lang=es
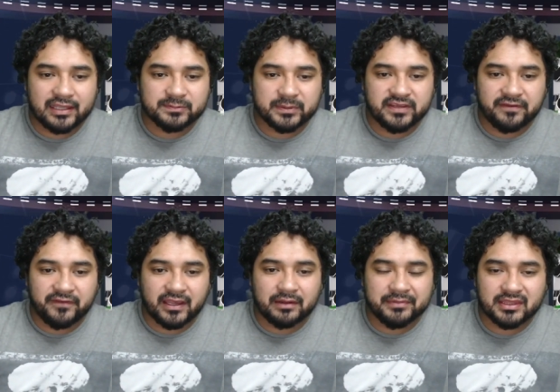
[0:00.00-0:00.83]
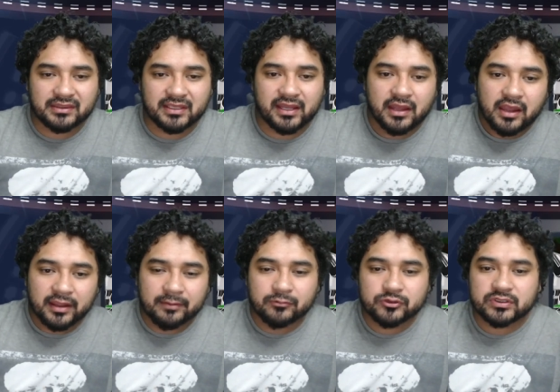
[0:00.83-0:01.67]
específicamente
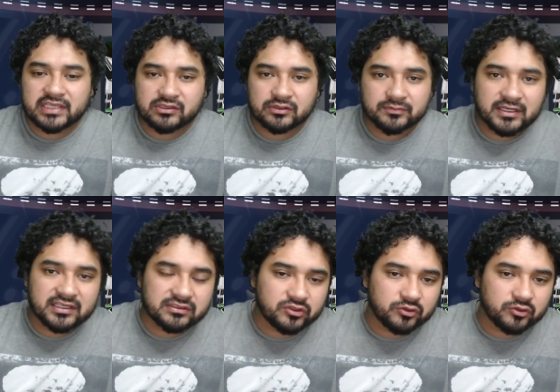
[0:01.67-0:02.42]
que muchos de estos ministros,